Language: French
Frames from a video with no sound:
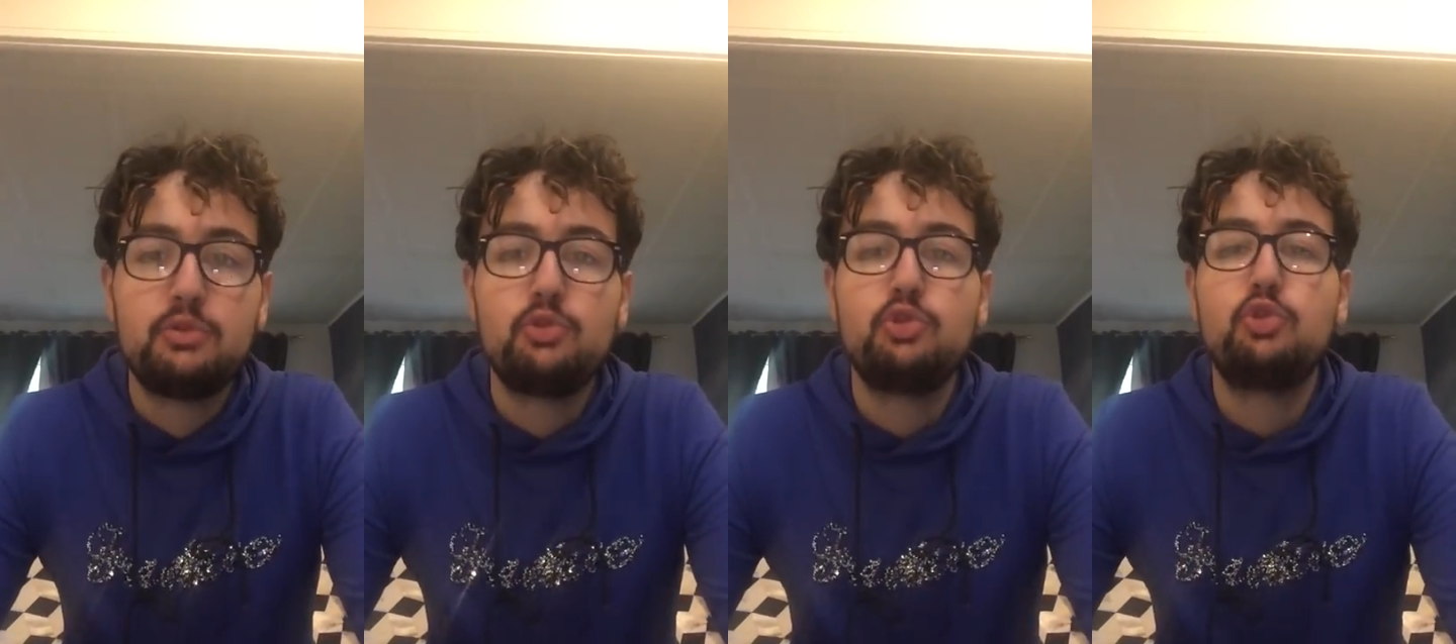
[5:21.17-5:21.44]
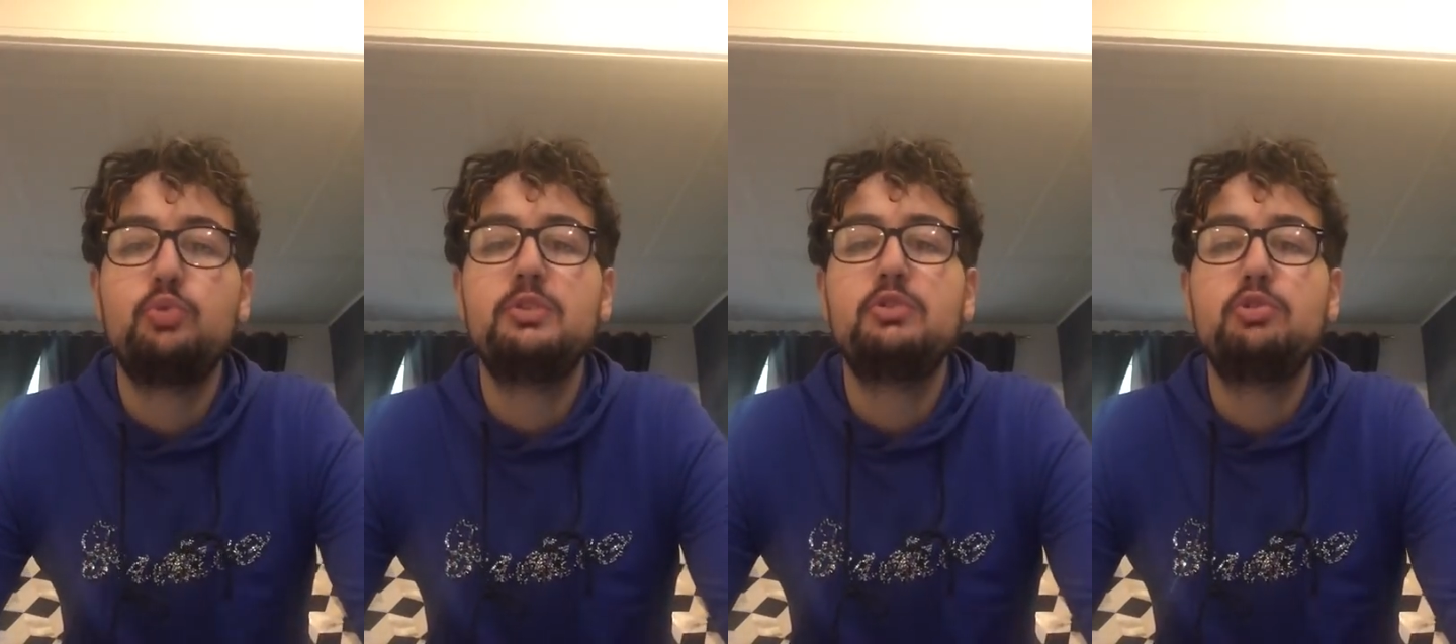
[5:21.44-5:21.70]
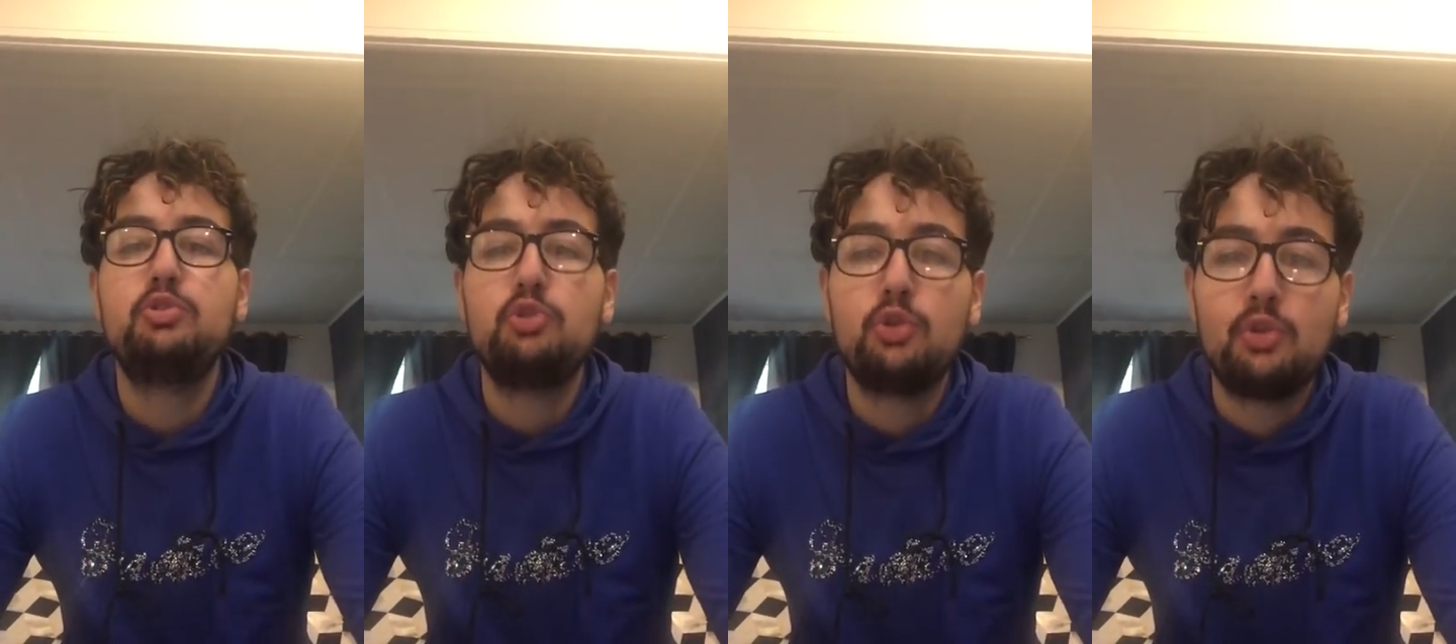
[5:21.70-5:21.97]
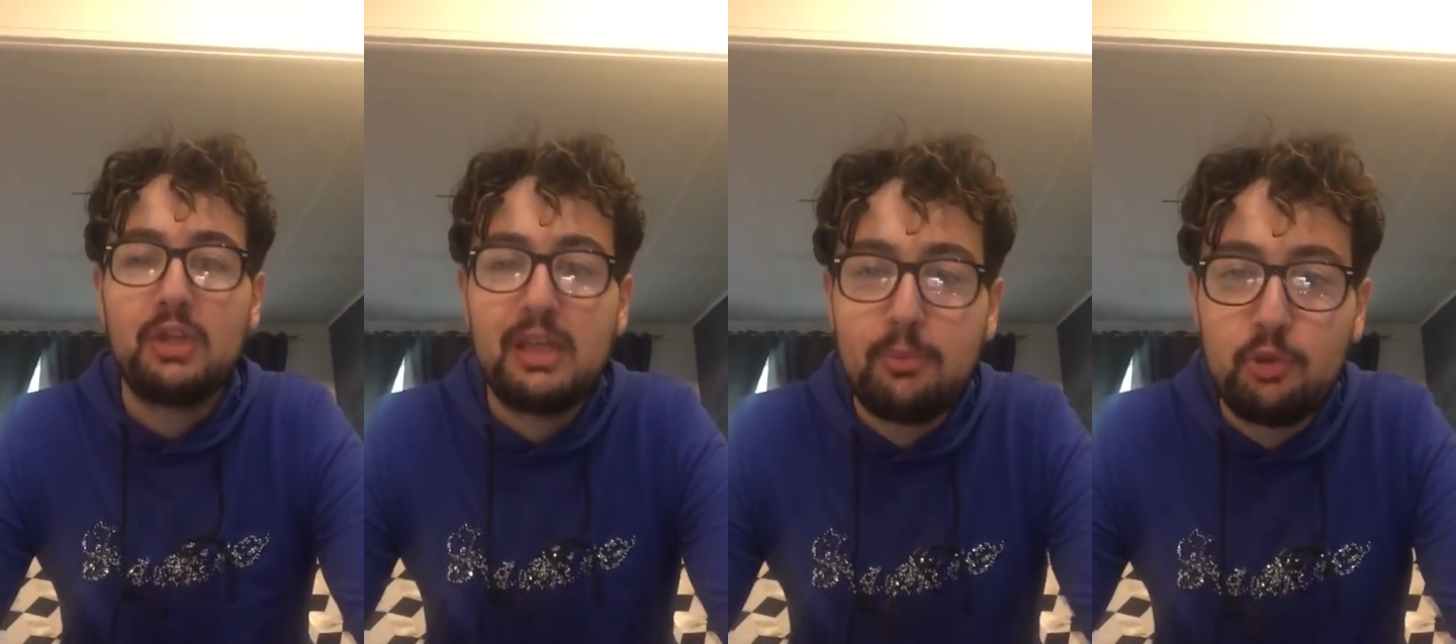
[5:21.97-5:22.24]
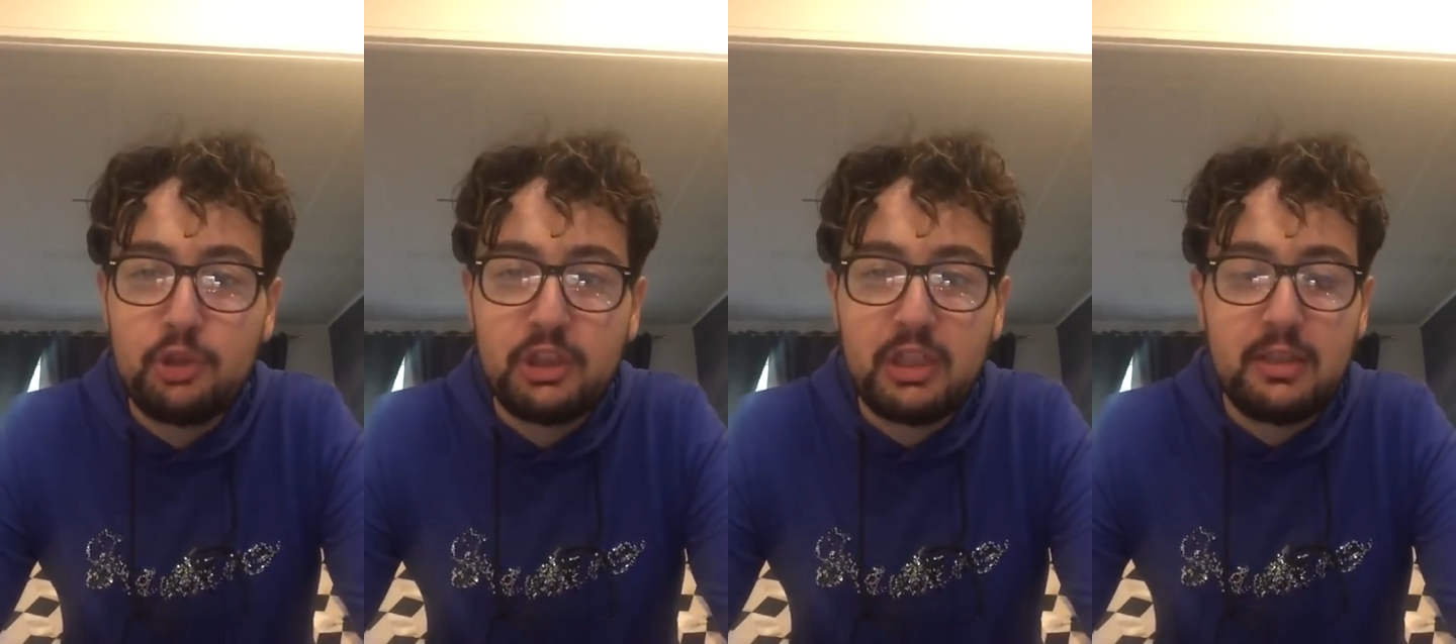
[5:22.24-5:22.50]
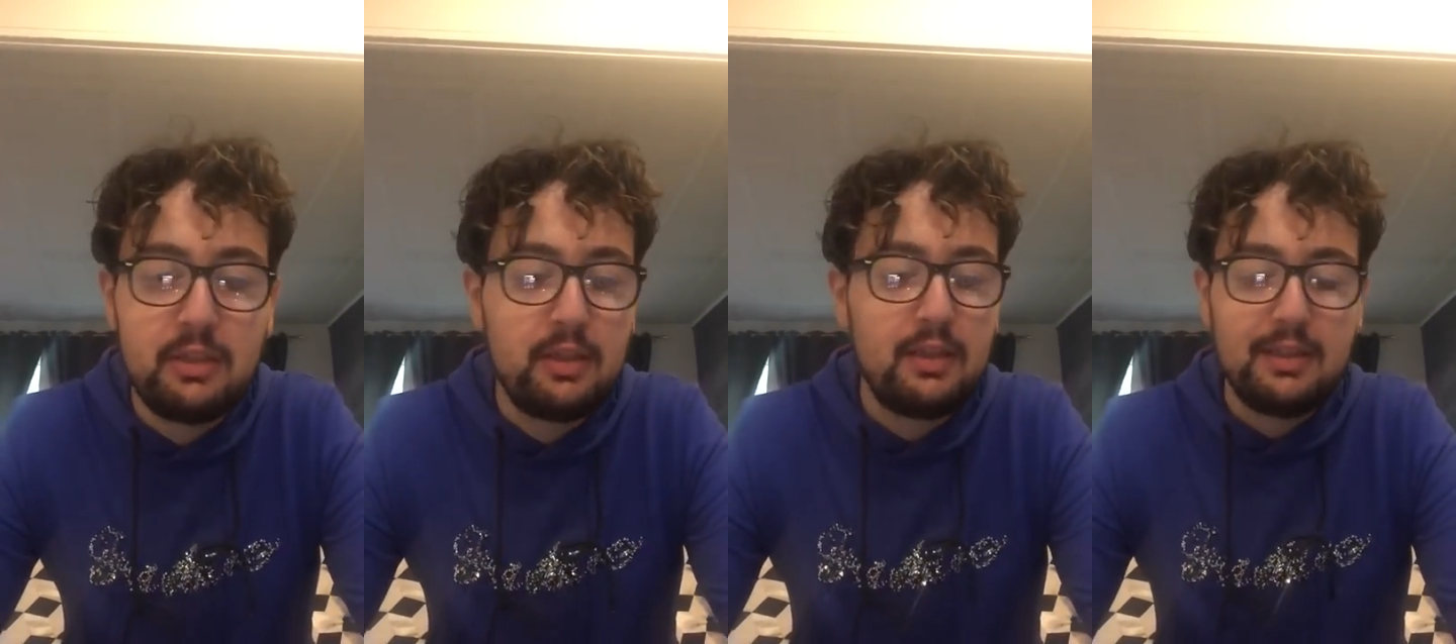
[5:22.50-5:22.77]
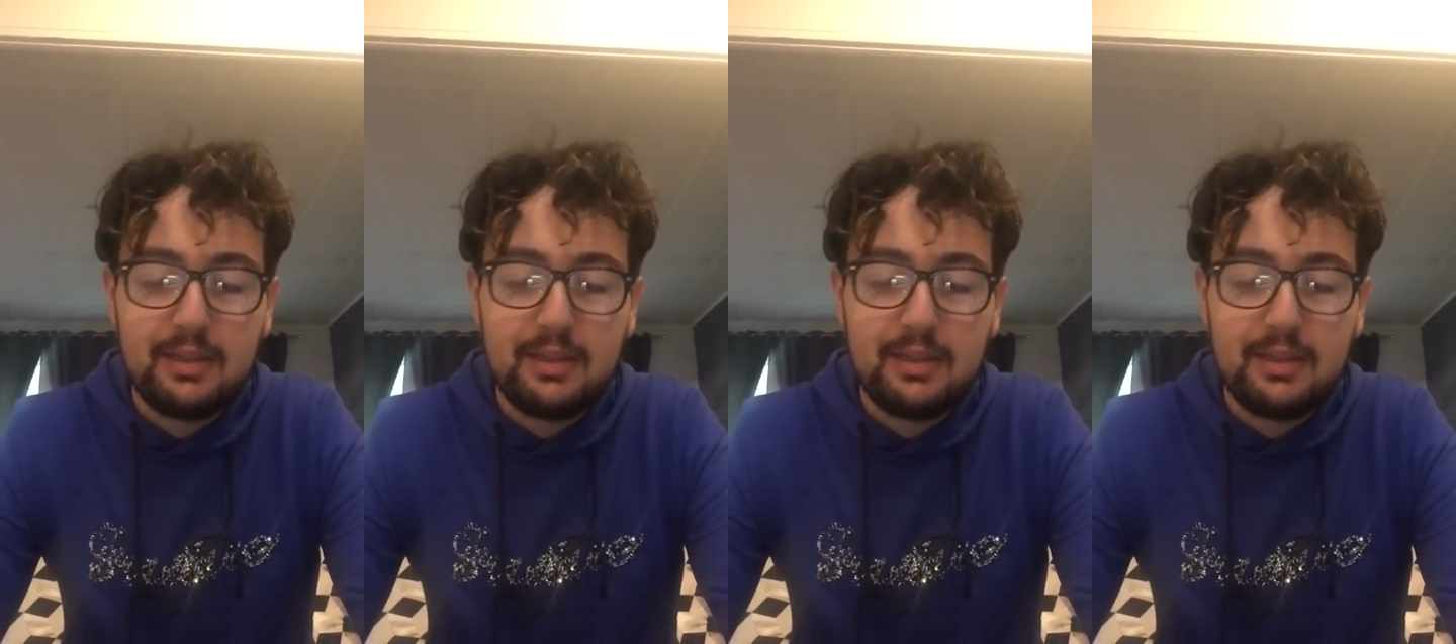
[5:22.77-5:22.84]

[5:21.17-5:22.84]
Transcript: que je suis sûr que l'année prochaine,